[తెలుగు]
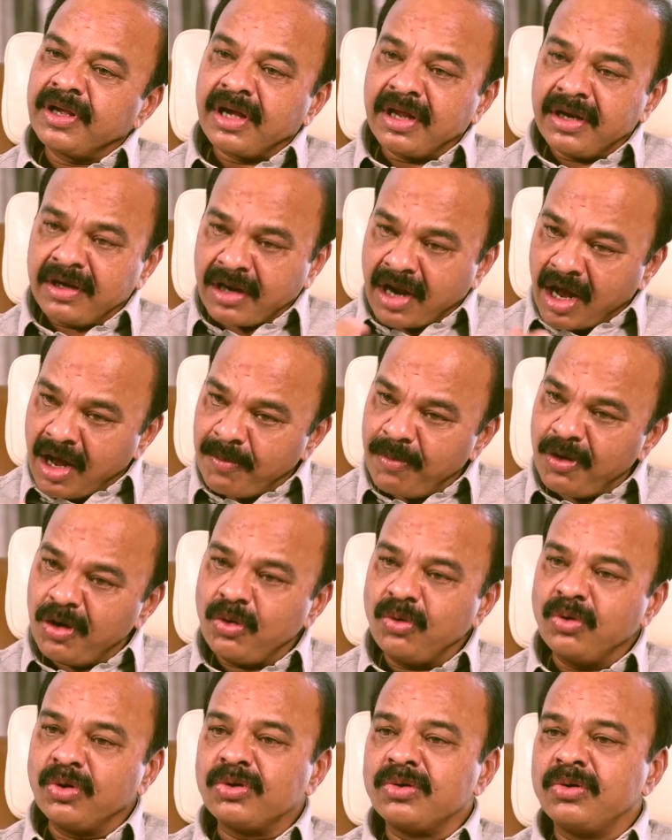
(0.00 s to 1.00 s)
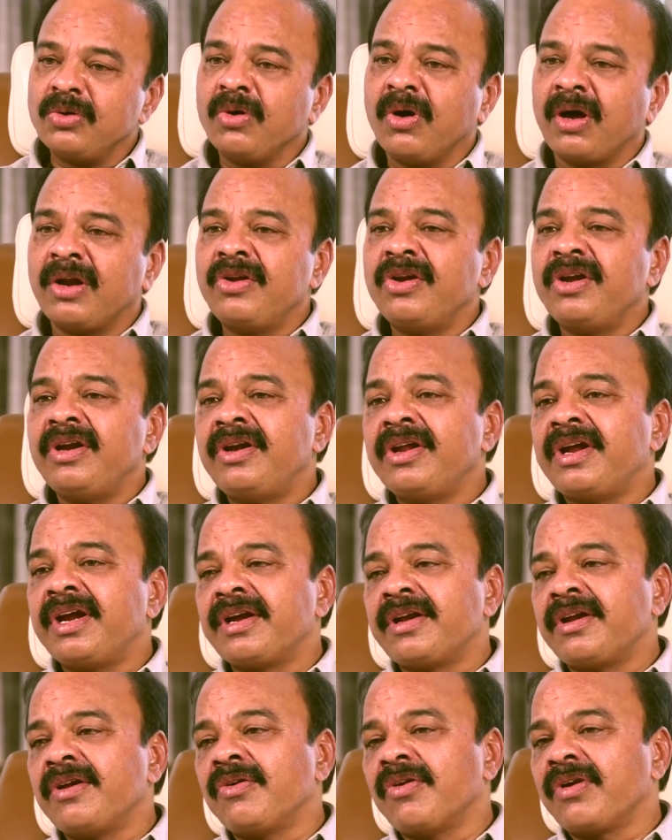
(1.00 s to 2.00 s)
కానీ రాబోయే రోజుల్లో
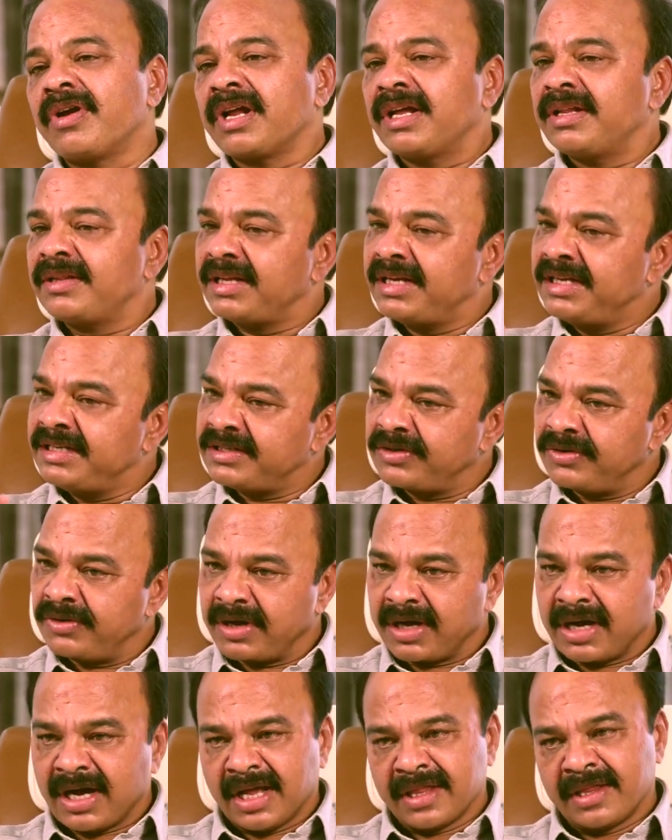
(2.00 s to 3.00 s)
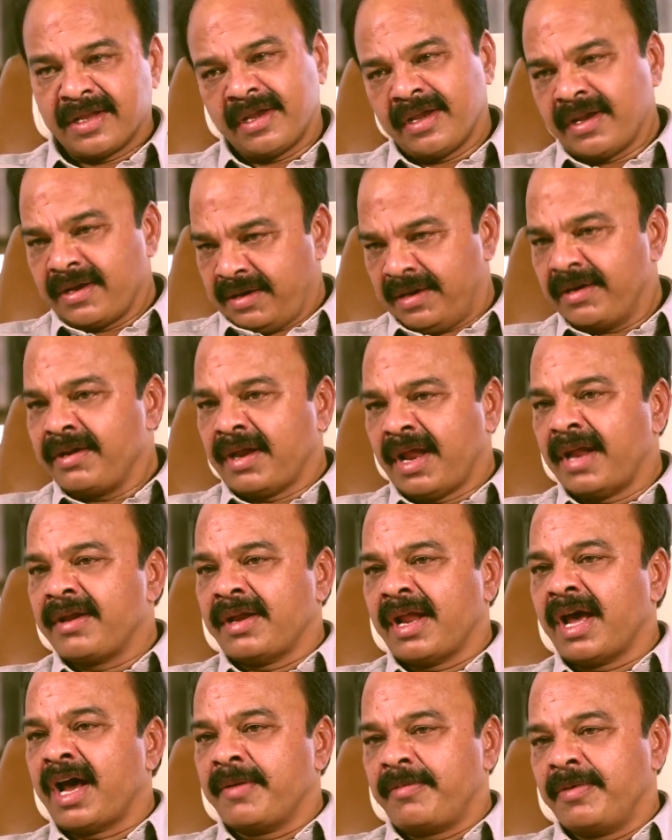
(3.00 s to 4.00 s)
అన్ఎడ్యుకేటెడ్ లాట్కి అంత ఈజీ కూడా కాదని నా
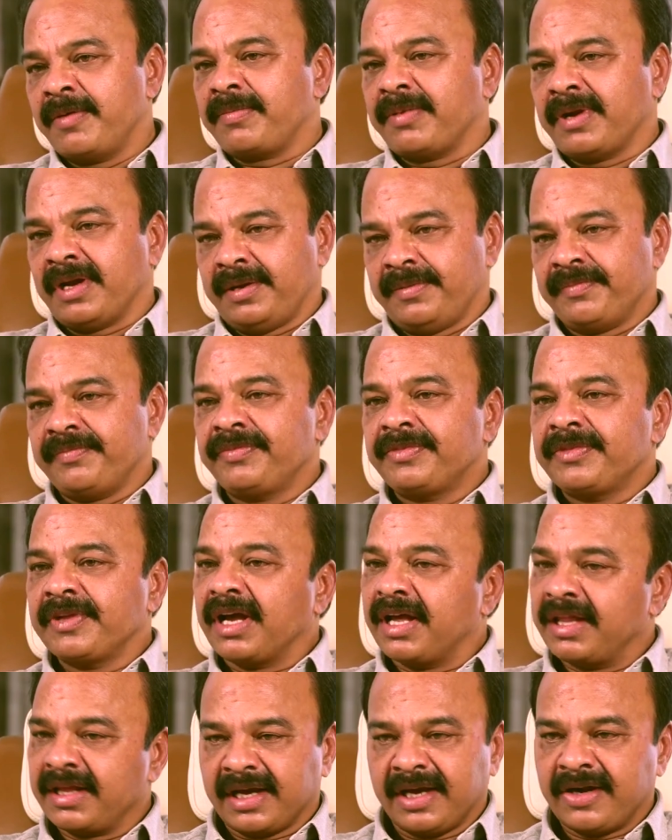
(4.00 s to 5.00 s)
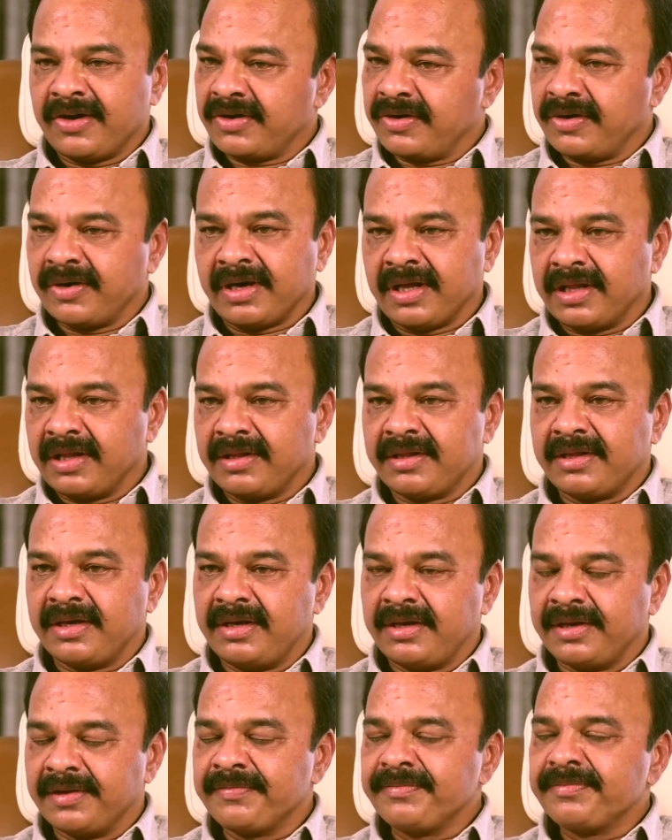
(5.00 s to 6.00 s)
నా అభిప్రాయం అది కరెక్టో కాదో
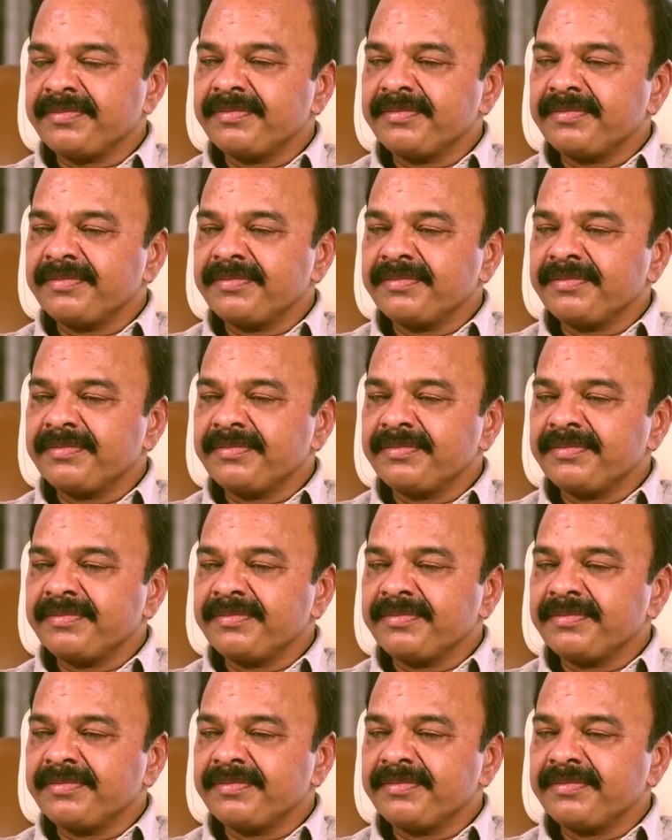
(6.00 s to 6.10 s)
తెలియదు